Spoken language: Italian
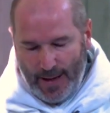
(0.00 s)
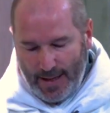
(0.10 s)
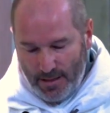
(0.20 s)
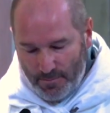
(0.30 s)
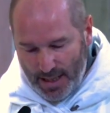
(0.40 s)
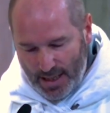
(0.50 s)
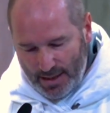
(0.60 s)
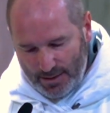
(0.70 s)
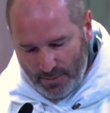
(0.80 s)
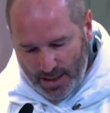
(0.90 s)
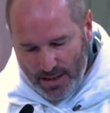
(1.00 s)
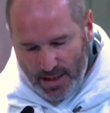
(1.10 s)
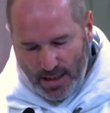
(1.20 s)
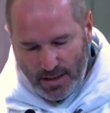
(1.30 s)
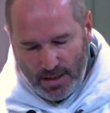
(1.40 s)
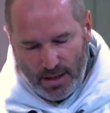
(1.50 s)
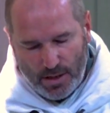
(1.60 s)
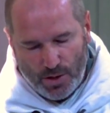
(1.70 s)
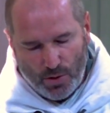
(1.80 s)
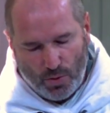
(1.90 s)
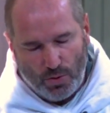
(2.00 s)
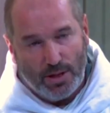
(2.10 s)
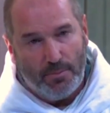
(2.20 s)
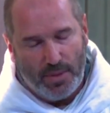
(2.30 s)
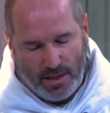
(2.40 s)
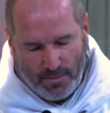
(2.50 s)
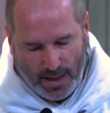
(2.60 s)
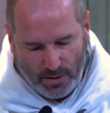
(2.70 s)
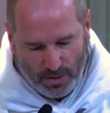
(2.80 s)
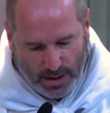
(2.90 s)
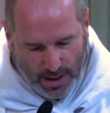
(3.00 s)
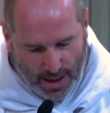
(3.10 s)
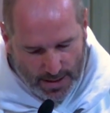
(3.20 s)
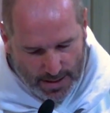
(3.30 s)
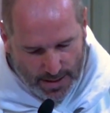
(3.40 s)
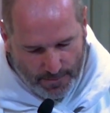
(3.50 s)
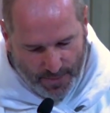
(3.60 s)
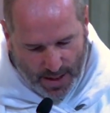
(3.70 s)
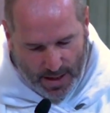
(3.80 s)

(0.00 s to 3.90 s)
e di peccati presenti che sono di impedimento alle grazie.